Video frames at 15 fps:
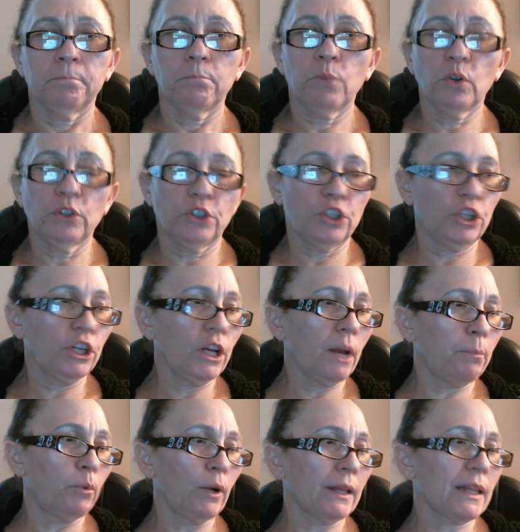Bom dia,
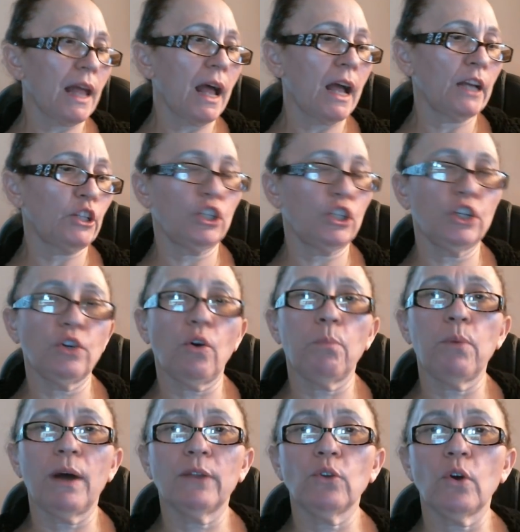boa tarde ou
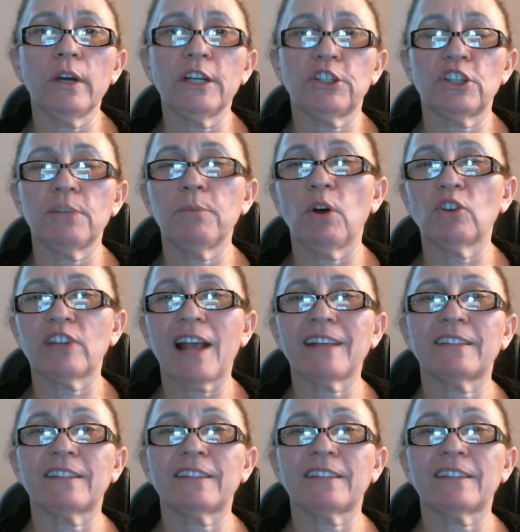boa noite, irmãos. Já é a